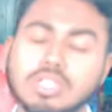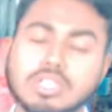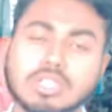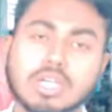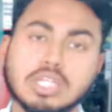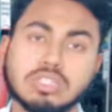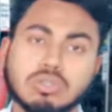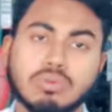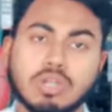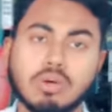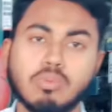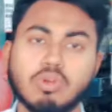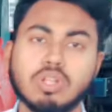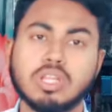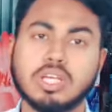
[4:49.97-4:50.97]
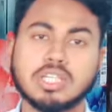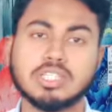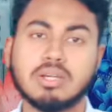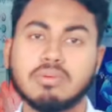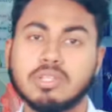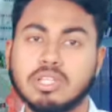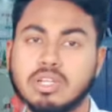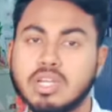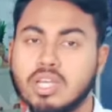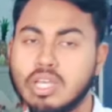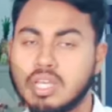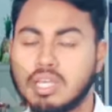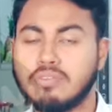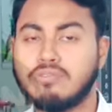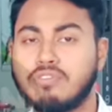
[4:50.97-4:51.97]
হচ্ছে কাস্টমাররা বলে থাকে যে আমাদের
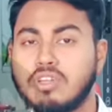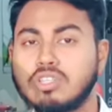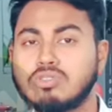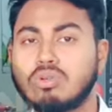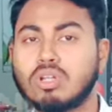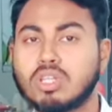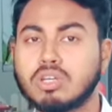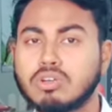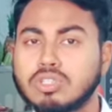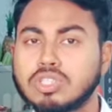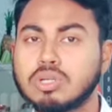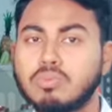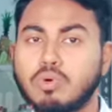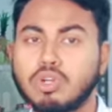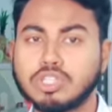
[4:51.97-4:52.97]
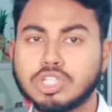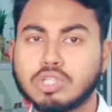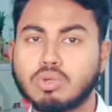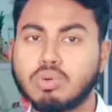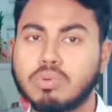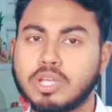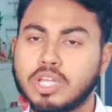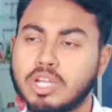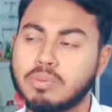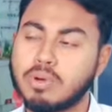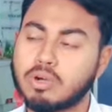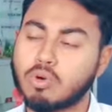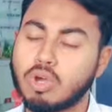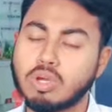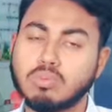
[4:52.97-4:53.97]
এই ফ্রিজগুলো থেকে হচ্ছে মরিচা ধরবে কিনা
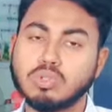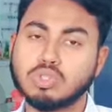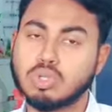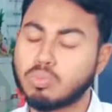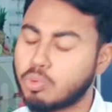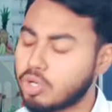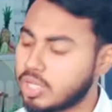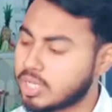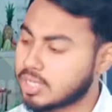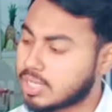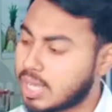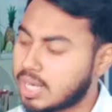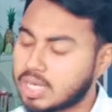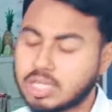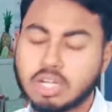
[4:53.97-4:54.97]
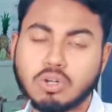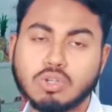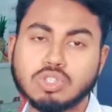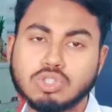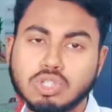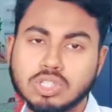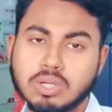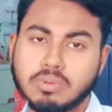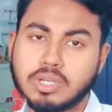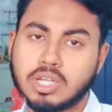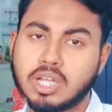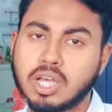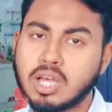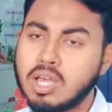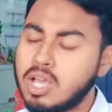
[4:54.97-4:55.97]
বা কয়েক বছর পরে কালারটা নষ্ট হয়ে যাবে
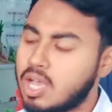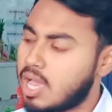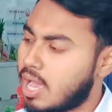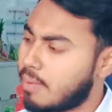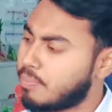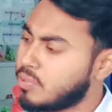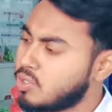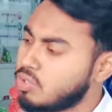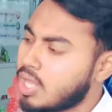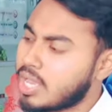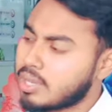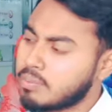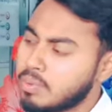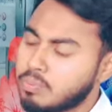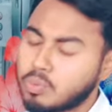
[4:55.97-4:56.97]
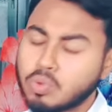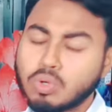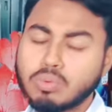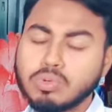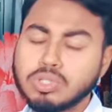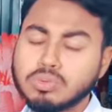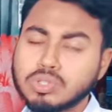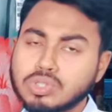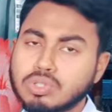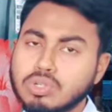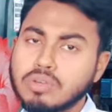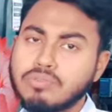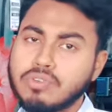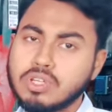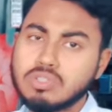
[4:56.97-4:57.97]
কিনা আপনি যদি আগামী পনেরো বিশ
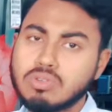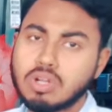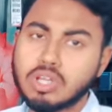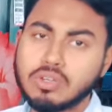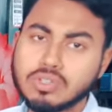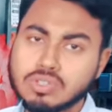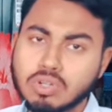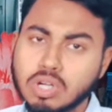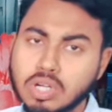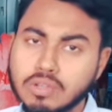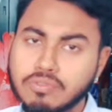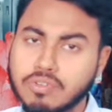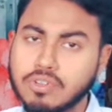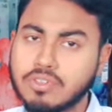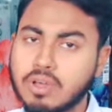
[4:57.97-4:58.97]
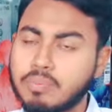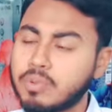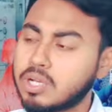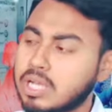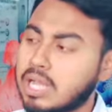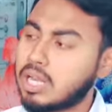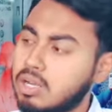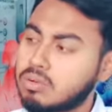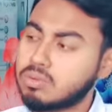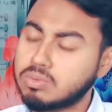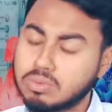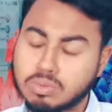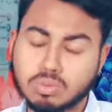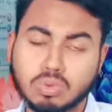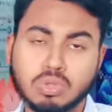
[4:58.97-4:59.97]
বছর এই ফ্রিজগুলো ইউজ করেন এই ফ্রিজ আপনার কালার
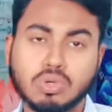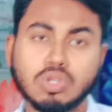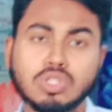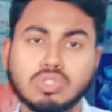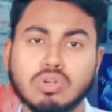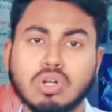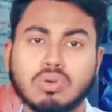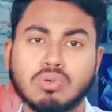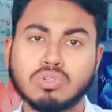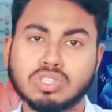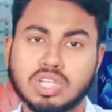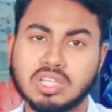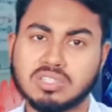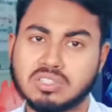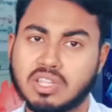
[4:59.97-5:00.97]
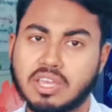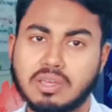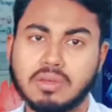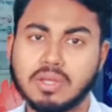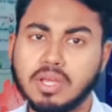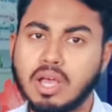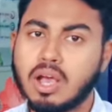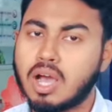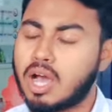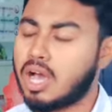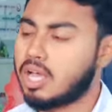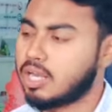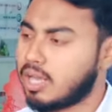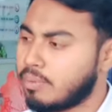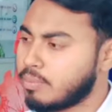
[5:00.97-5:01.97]
কোনো নষ্ট হওয়ার কোনো চান্স নেই
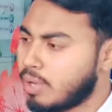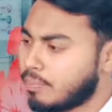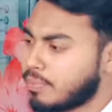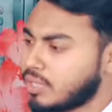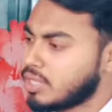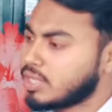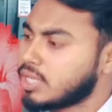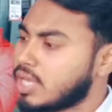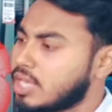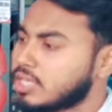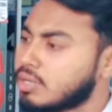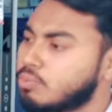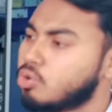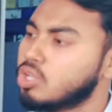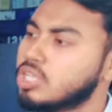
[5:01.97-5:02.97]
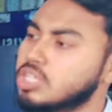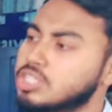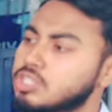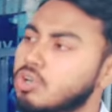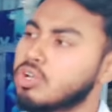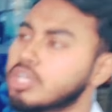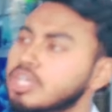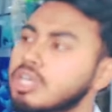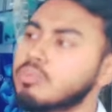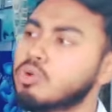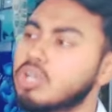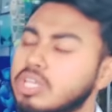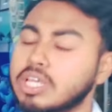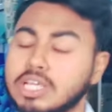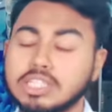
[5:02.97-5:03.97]
আর আমি আপনাদেরকে আরেকটা বলে দিচ্ছি অনেকেই বলে